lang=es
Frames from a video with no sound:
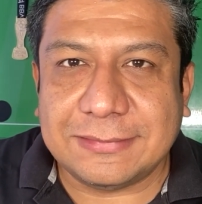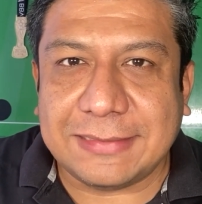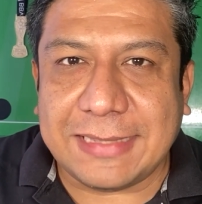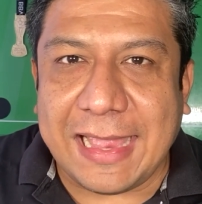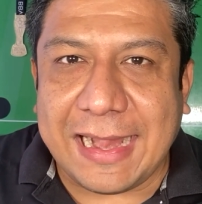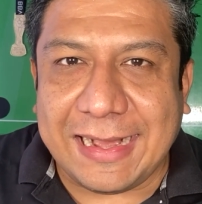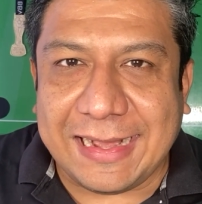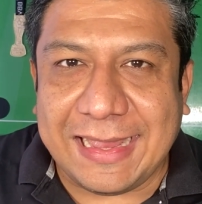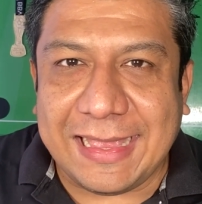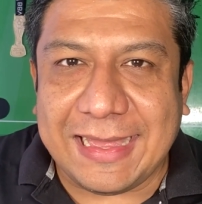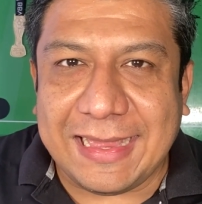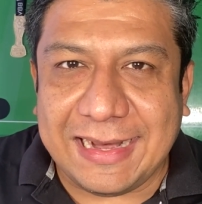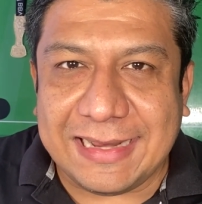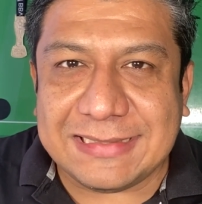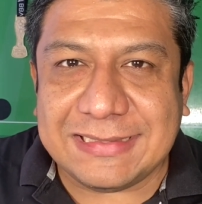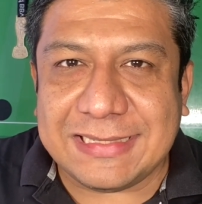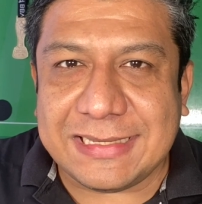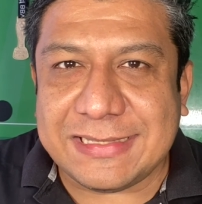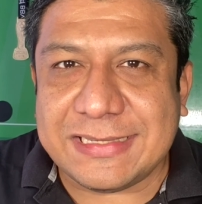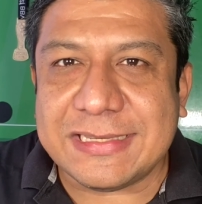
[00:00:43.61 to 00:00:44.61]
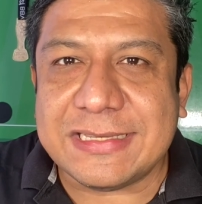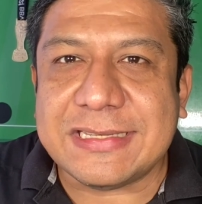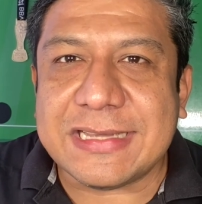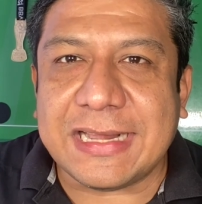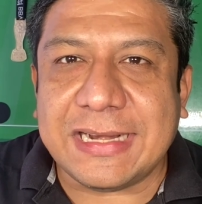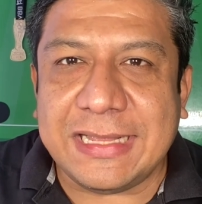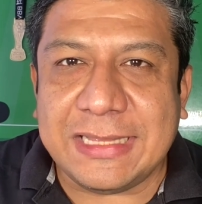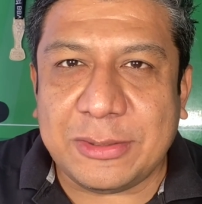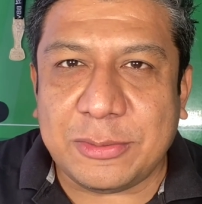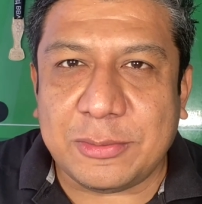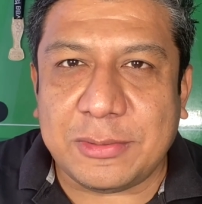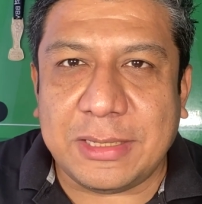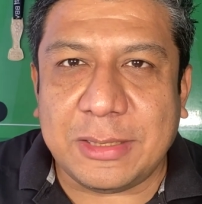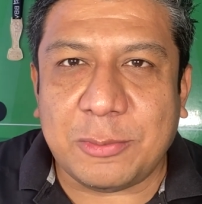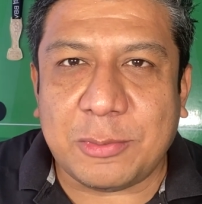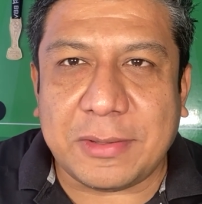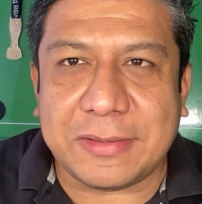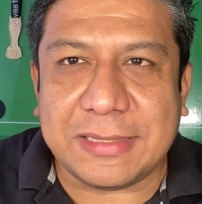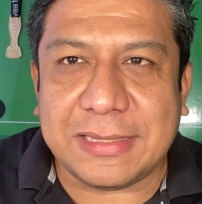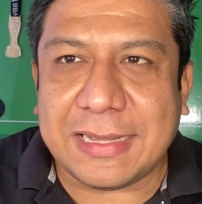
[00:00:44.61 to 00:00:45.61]
¿Que regrese Chicharito al
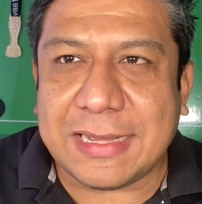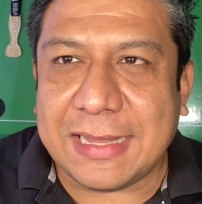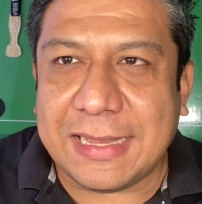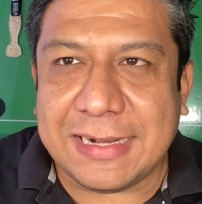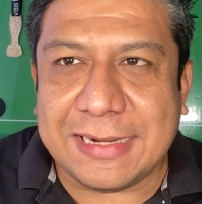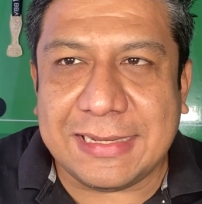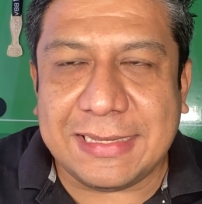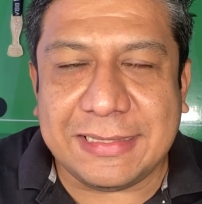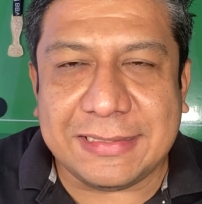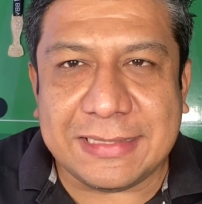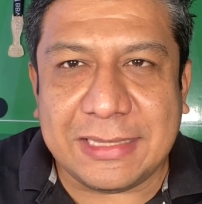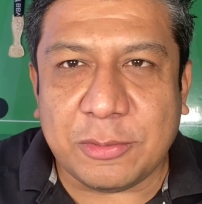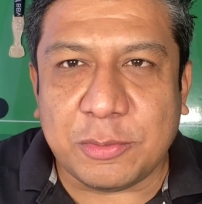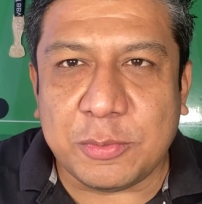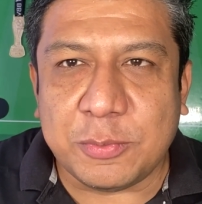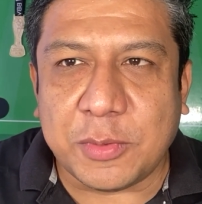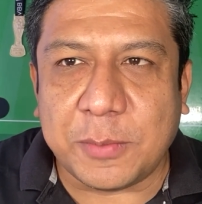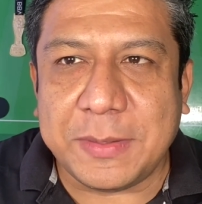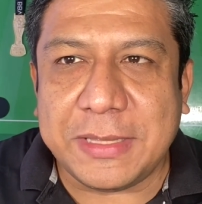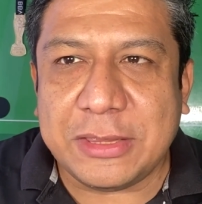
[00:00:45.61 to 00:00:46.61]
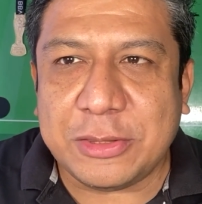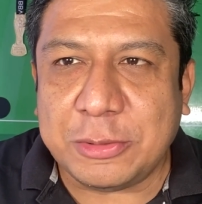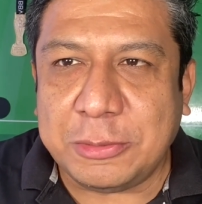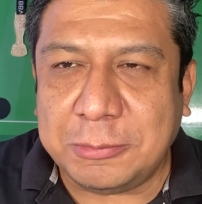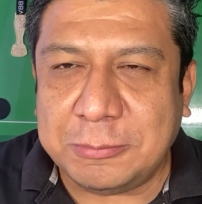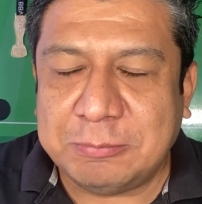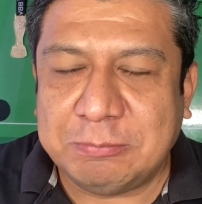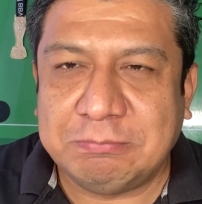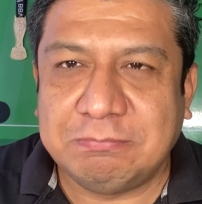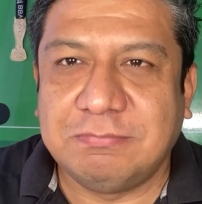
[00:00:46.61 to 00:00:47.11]
Guadalajara en algún momento?